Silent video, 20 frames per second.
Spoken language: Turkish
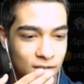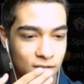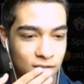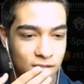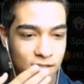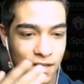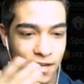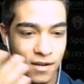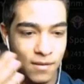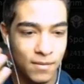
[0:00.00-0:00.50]

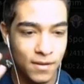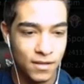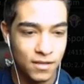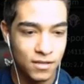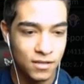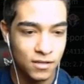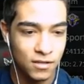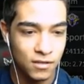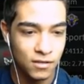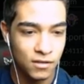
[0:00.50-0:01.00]

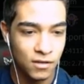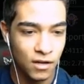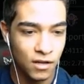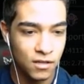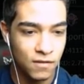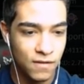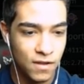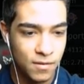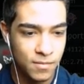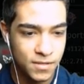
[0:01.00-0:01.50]
Kelebek.
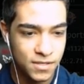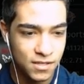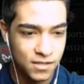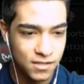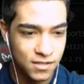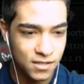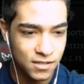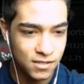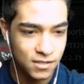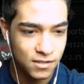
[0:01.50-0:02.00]
Hadi ver bir
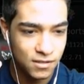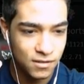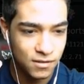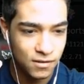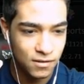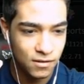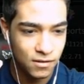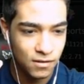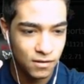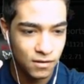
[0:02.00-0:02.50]
sınırsız.
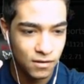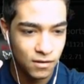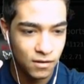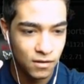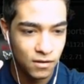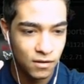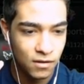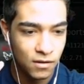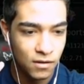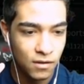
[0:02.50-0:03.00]

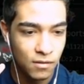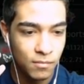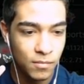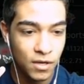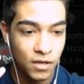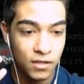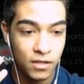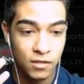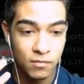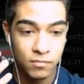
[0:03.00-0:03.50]
Bir
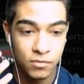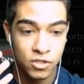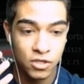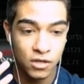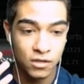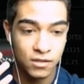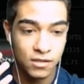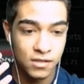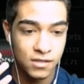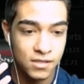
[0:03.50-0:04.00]
adet
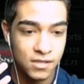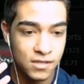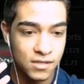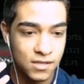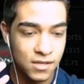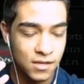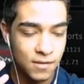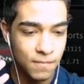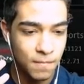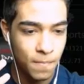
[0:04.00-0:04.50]
bıçak
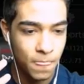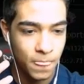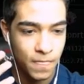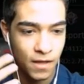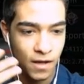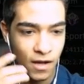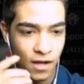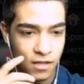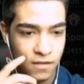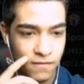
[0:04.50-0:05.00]
destesi.
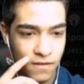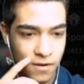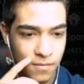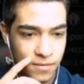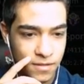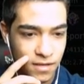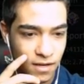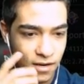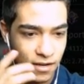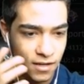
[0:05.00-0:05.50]
Hadi ver bir
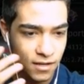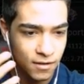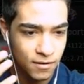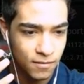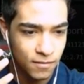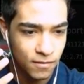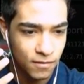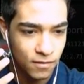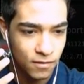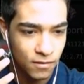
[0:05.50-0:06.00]
tane.
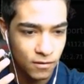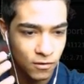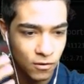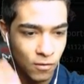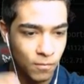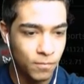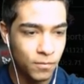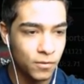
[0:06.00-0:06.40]
Hop.